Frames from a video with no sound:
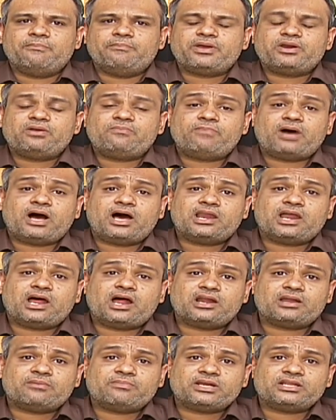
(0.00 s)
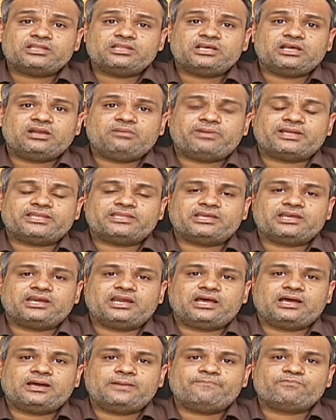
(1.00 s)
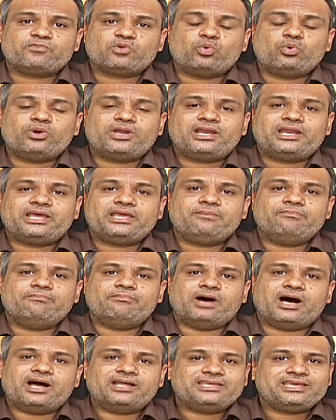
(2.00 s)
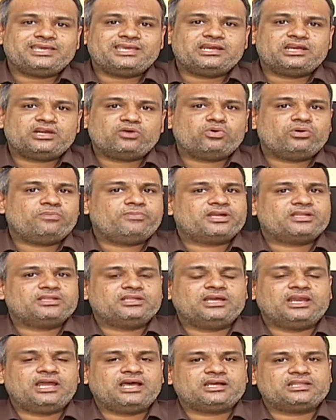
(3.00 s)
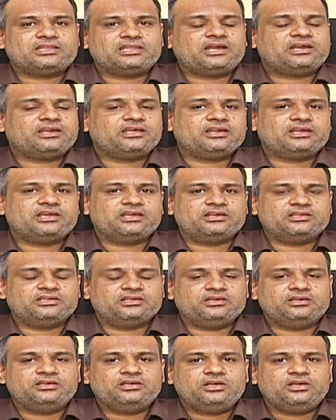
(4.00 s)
பெரும்பாலான மருந்துகள் பார்த்திங்கன்னா உடலை பாதிக்கின்ற ஒரு மருந்துகளாகத்தான் இருக்கிறது